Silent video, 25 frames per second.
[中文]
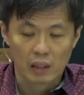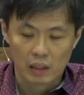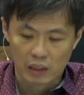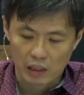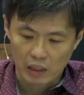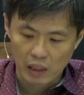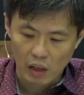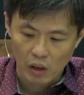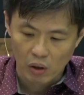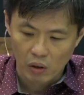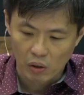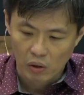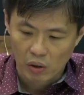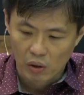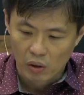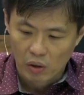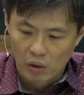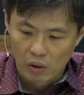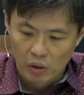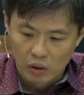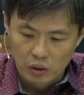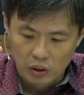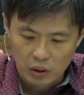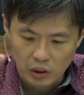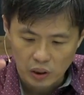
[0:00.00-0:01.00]
要
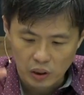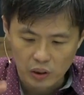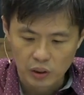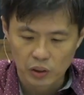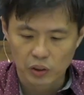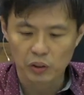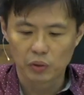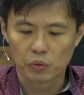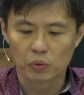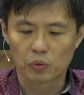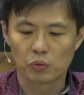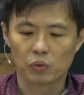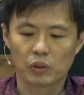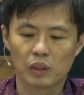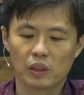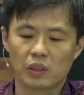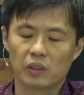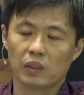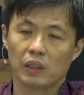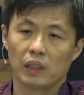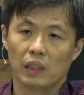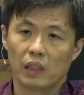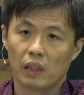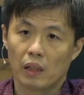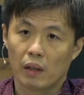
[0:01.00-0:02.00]
成就主的
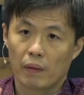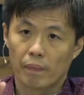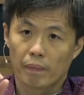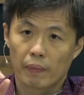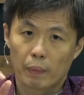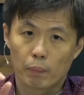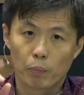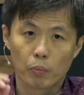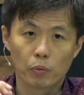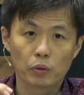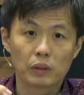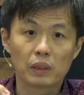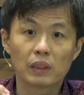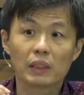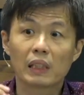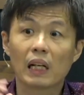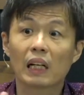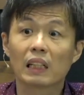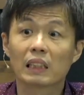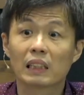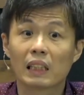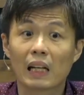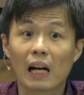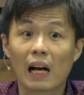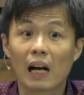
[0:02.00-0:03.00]
旨意，不是
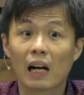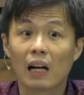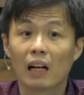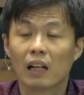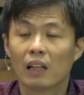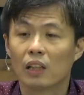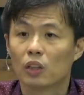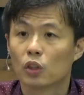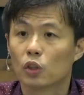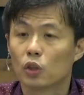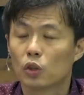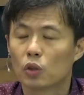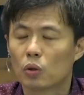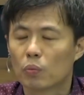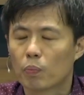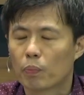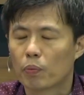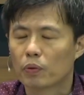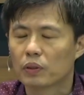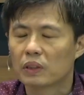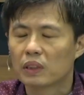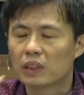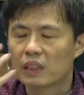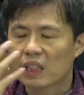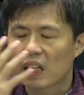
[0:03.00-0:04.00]
像怎样？
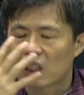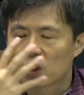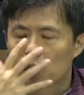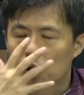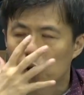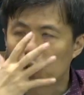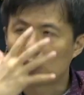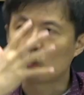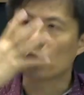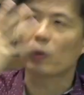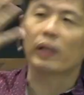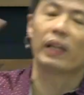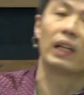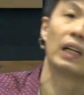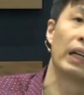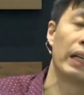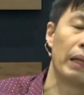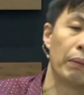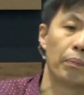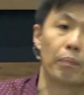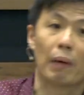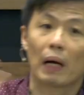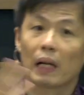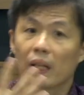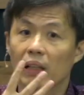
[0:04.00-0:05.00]
不是像醉了
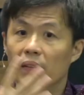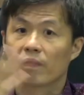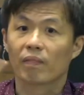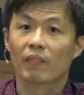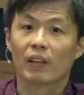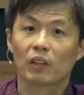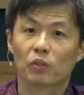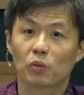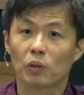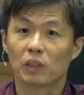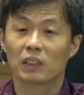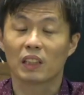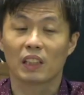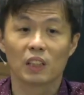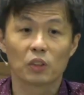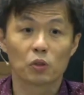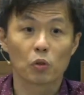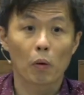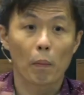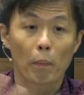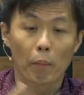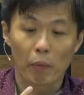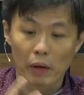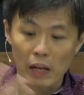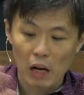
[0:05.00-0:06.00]
一般。所以这里
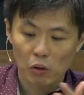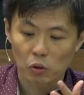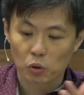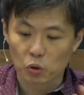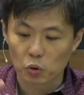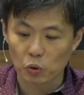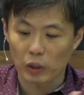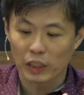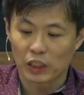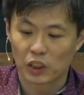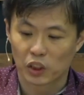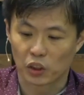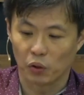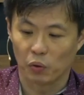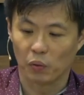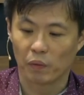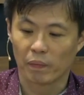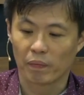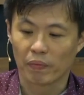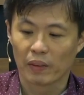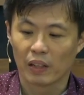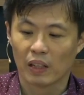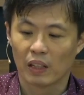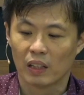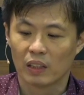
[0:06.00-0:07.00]
说不要醉酒，
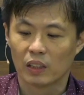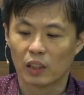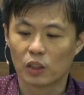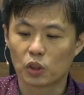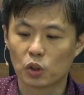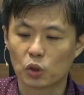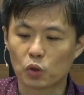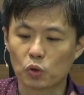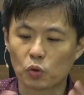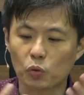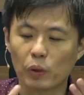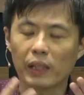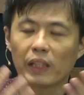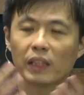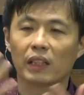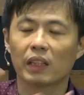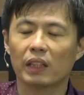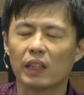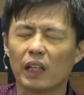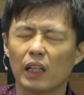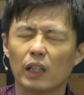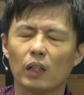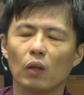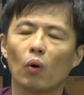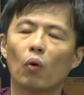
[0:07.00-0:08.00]
你醉
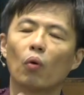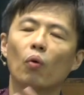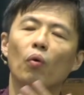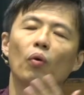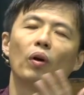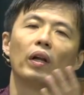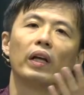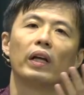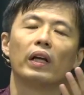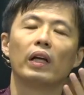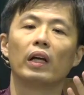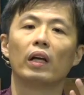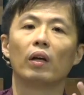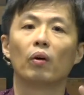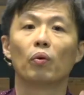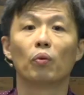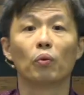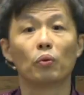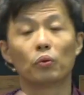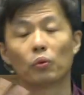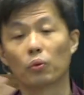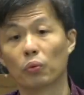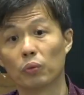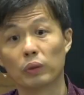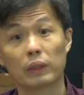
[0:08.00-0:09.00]
的人糊里
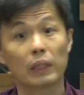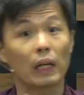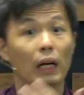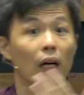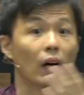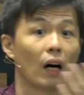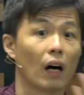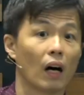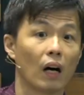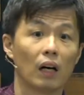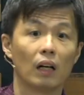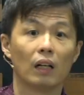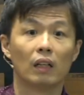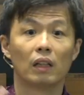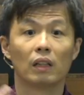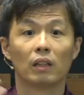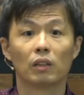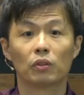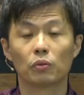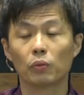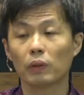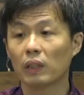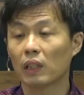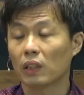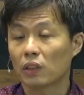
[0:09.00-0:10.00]
糊涂这样哈。
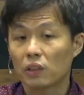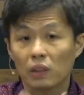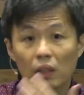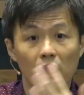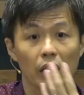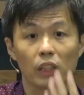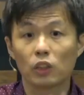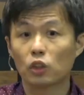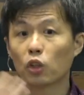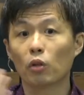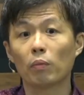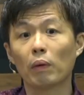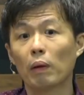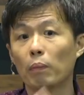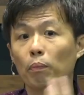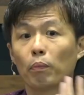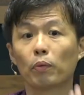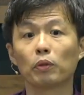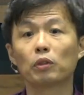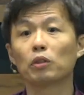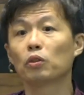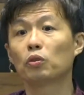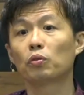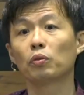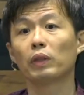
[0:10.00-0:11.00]
所以呢，圣灵充满
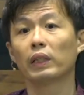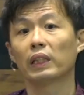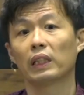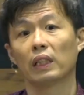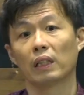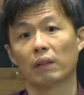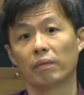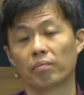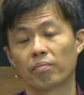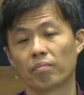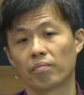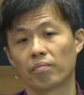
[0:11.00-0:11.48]
不是醉的，